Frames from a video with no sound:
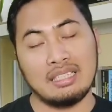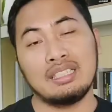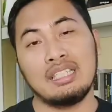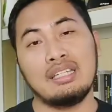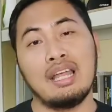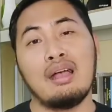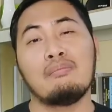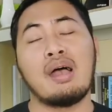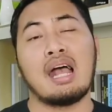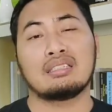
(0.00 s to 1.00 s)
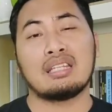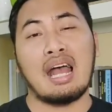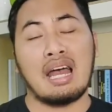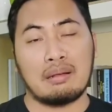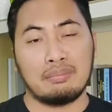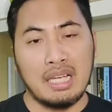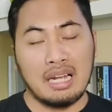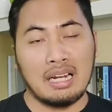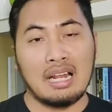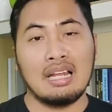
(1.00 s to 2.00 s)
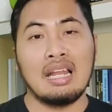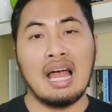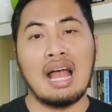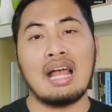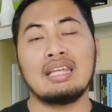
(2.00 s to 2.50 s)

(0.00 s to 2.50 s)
Di sini bahasa Arabnya adalah la